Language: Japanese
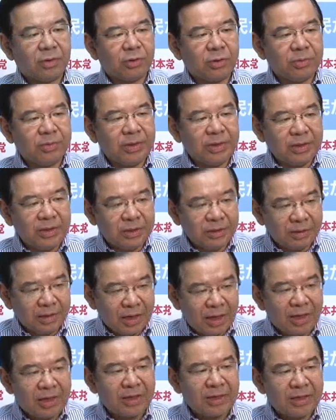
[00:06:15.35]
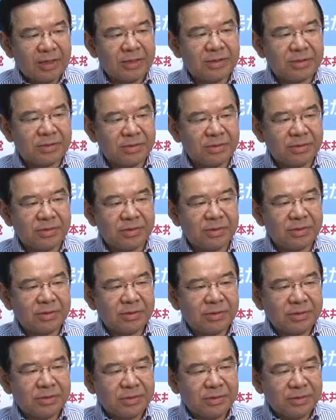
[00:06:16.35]
国民がリスク
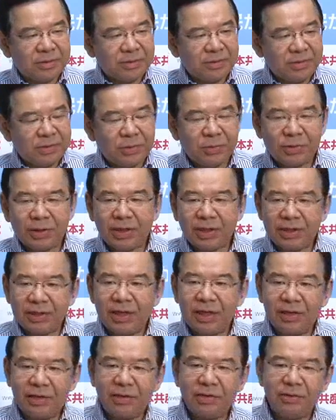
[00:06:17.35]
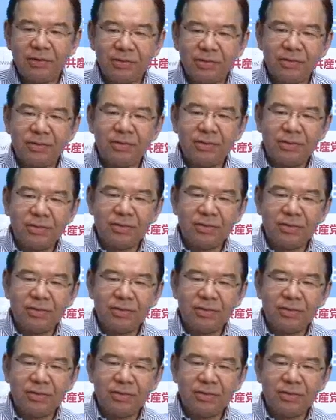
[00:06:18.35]
評価ができる